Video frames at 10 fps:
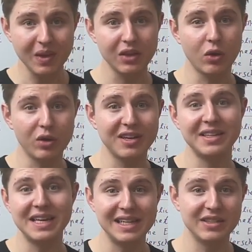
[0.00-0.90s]
Doch, da hat
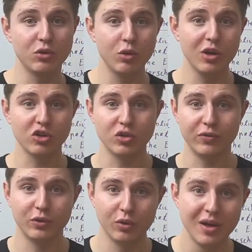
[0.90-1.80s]
die Else Kröner
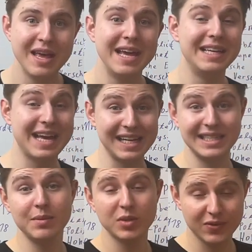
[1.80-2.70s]
Stiftung, die hält
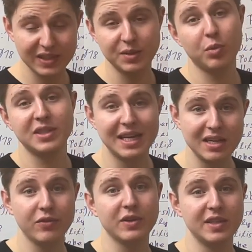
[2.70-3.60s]
27%
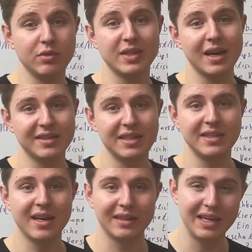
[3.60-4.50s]
der Fresenius Aktien,
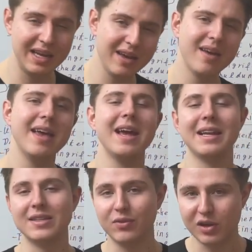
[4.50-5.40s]
gesagt, nee,
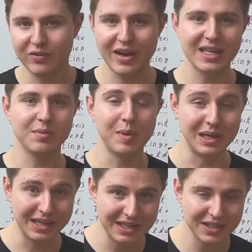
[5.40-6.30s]
das wollen wir erstmal
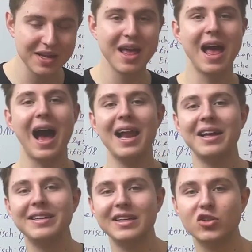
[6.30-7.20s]
nicht.
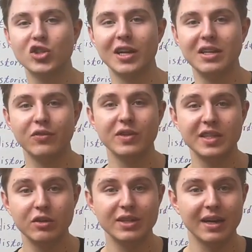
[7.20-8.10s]
Allerdings stand die
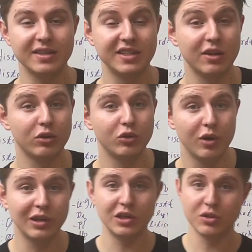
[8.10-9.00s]
Fresenius-Aktie dann noch
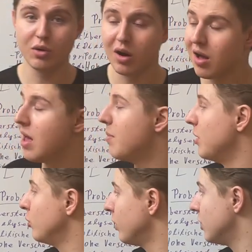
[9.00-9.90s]
deutlich höher, bei
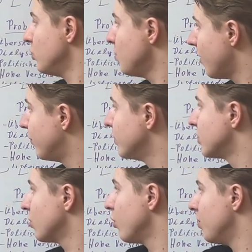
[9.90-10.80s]
deutlich über
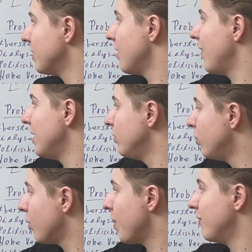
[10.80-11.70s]
40 Euro, mittlerweile
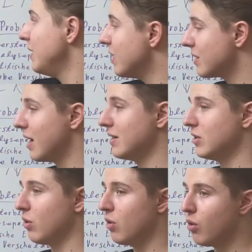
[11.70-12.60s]
nur noch bei
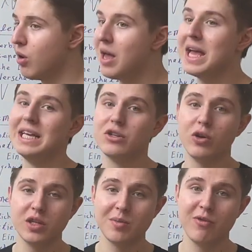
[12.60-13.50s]
34 Euro. Ich
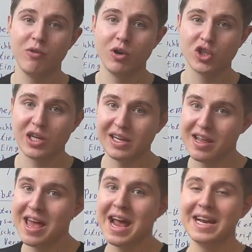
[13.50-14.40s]
könnte mir vorstellen,
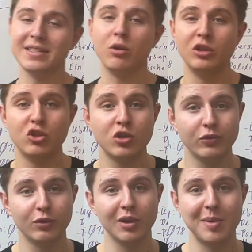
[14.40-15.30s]
dass auch die
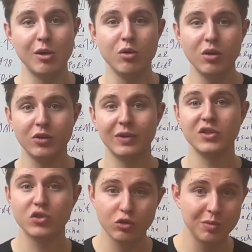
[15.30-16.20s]
Stiftung dann mal irgendwann
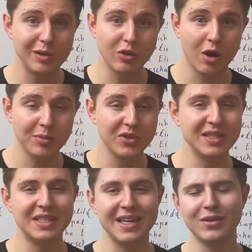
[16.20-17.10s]
ins Grübeln kommt und
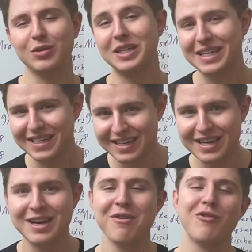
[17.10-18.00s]
sich denkt, okay,
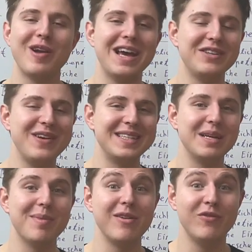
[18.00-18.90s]
vielleicht wäre es hier
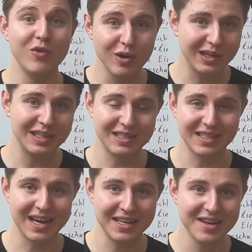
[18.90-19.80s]
mal wirklich
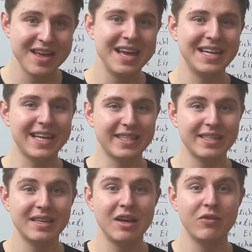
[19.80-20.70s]
Zeit,
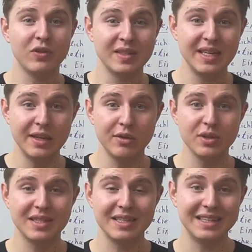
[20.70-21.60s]
dass
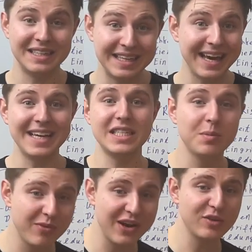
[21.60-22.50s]
Fresenius die gerechte
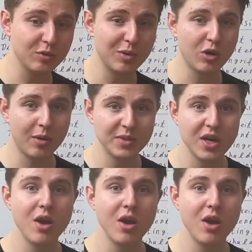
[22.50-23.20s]
Bewertung bekommt